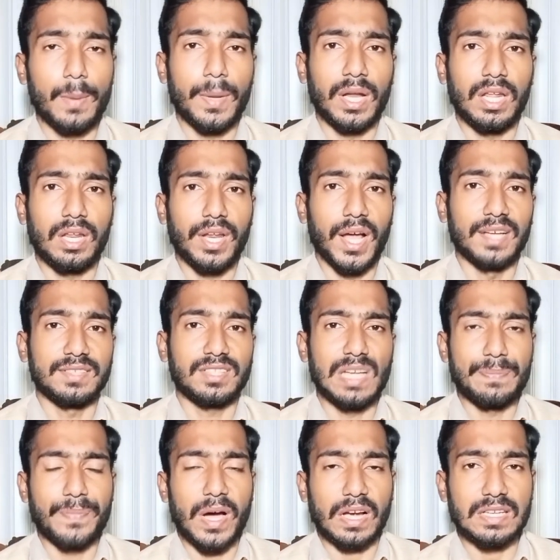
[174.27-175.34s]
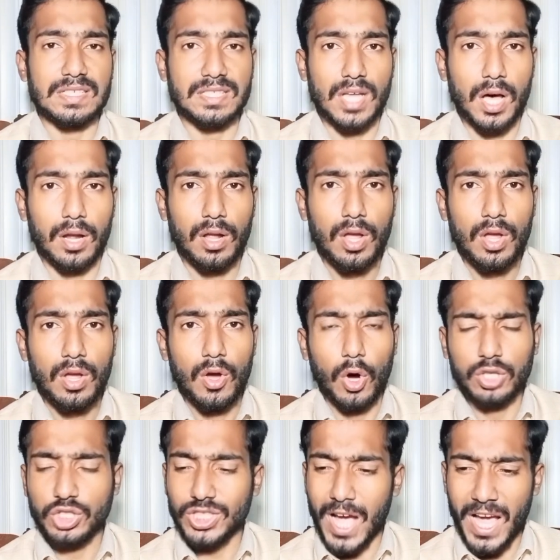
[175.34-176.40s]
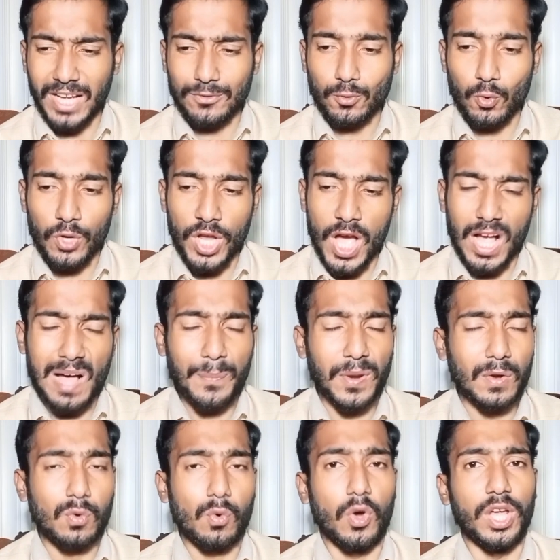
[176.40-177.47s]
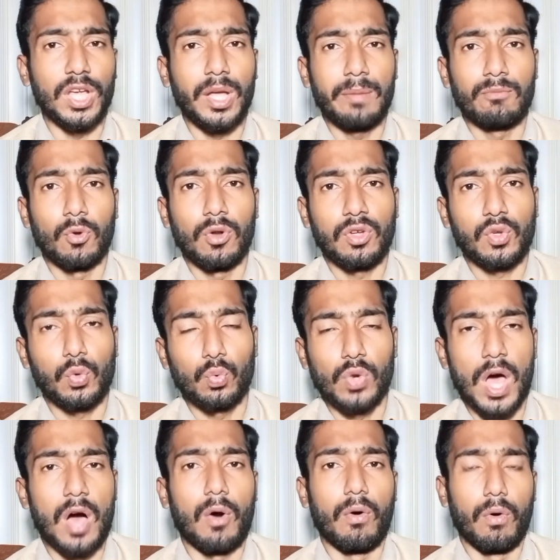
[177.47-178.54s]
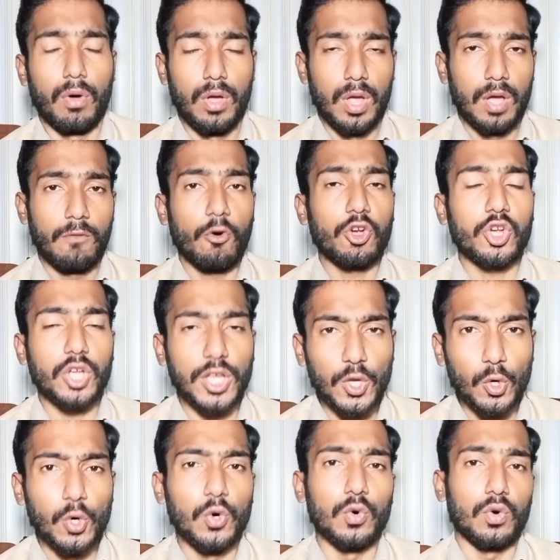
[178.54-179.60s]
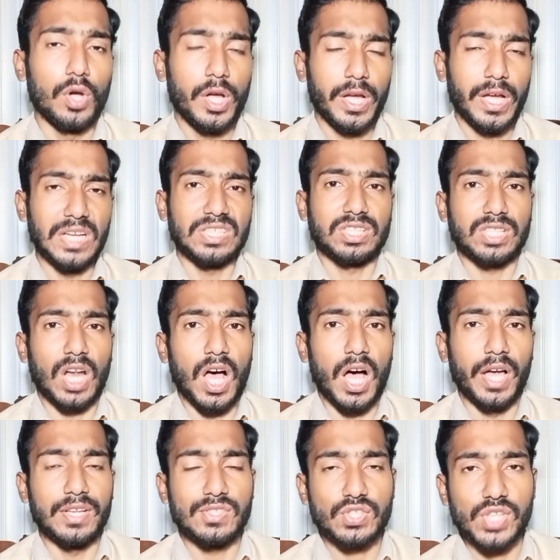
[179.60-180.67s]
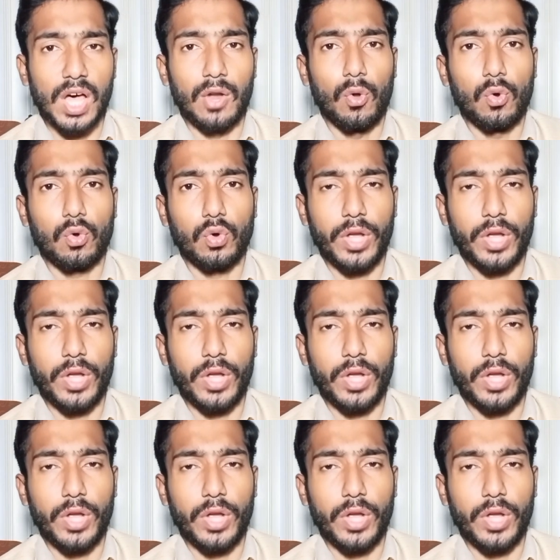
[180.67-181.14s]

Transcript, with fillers: हमारी रियासत पाकिस्तान और चाहे दुनिया का फिर कोई ही मुल्क क्यों ना हो वो क्यों इस तरह इंसानों